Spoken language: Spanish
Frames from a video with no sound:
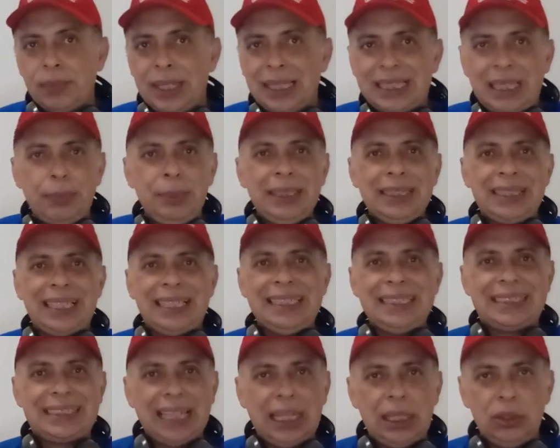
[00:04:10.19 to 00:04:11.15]
está
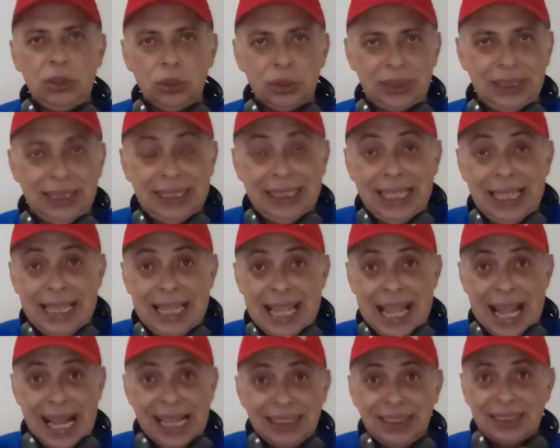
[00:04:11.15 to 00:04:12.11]
mentalizándose
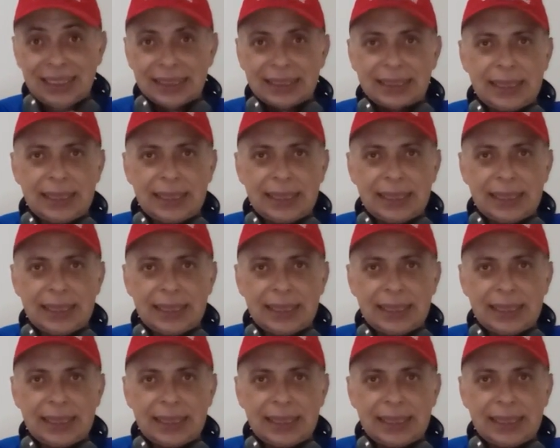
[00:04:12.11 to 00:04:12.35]
desde hace